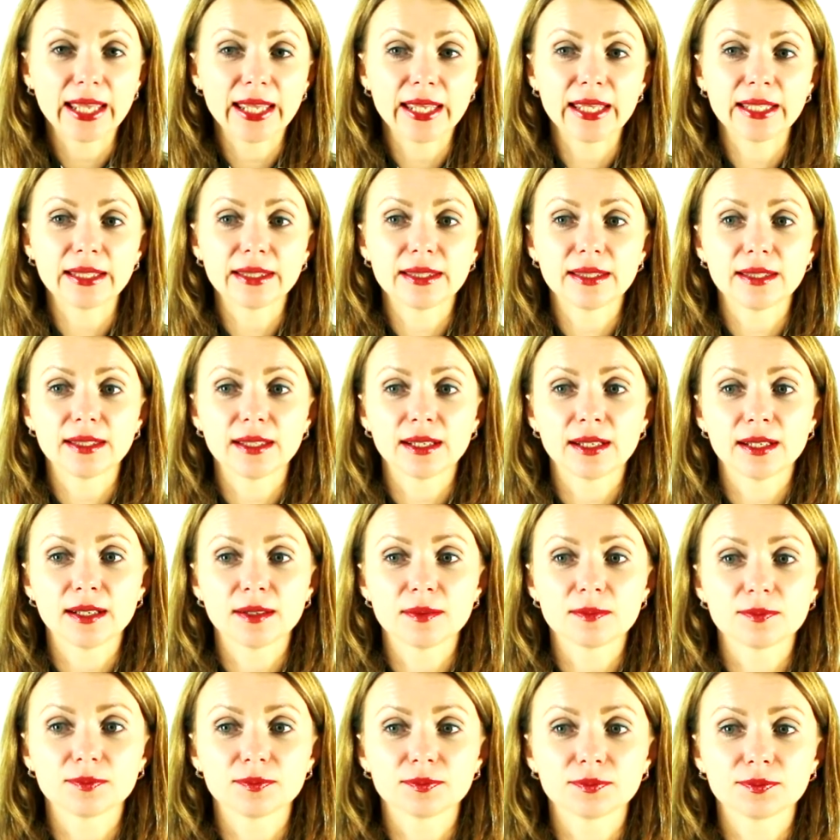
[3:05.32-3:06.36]
Это
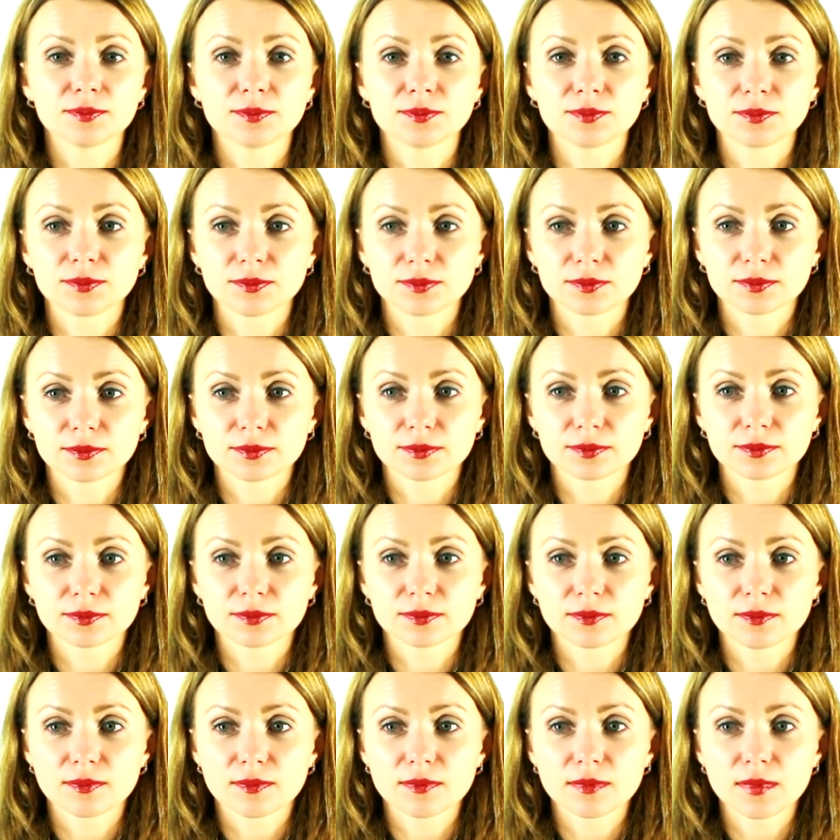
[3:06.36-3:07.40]

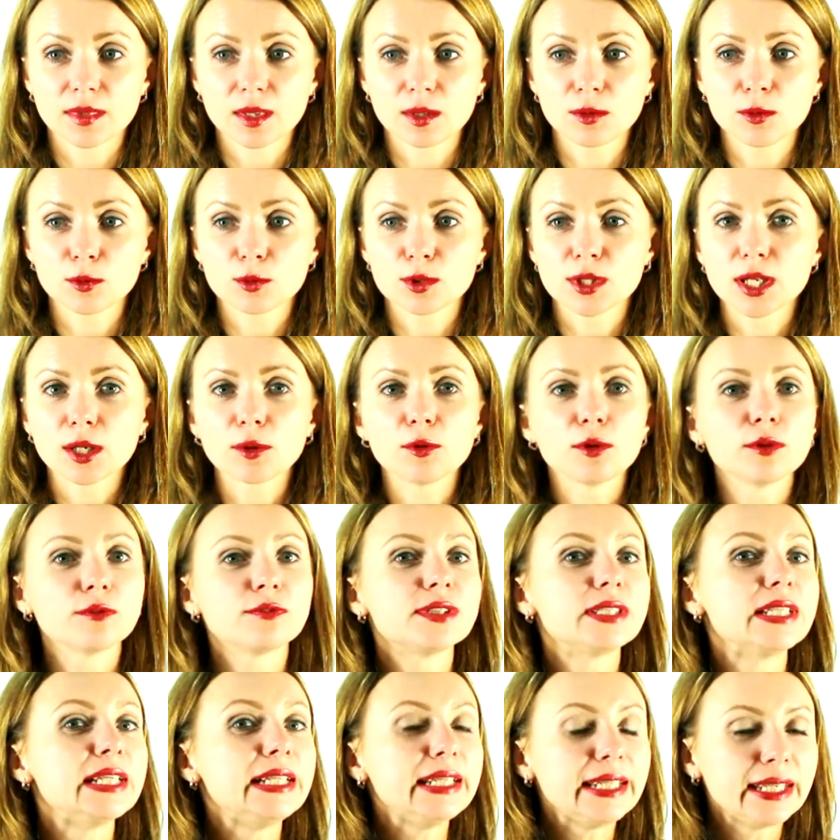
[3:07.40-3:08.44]
ну, закон
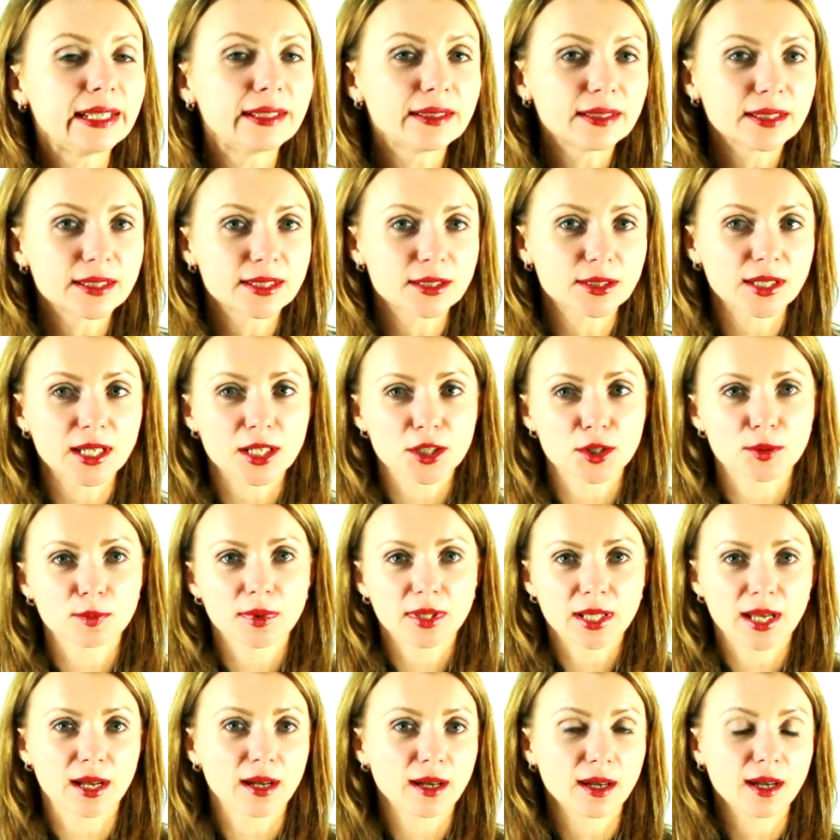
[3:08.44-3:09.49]
Вселенной, скажем
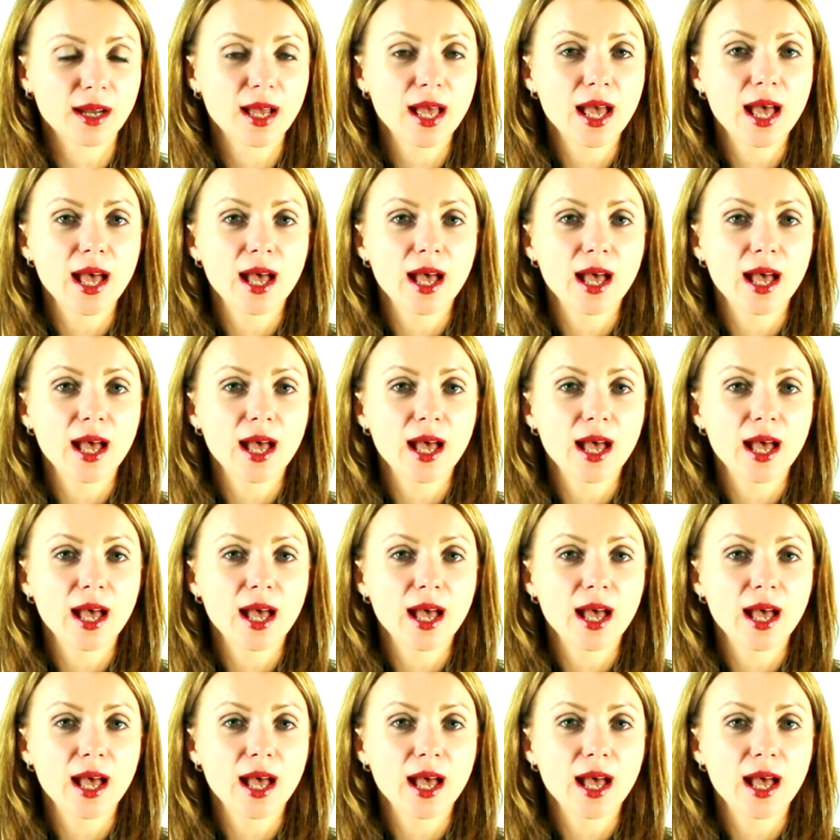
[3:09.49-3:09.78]
так.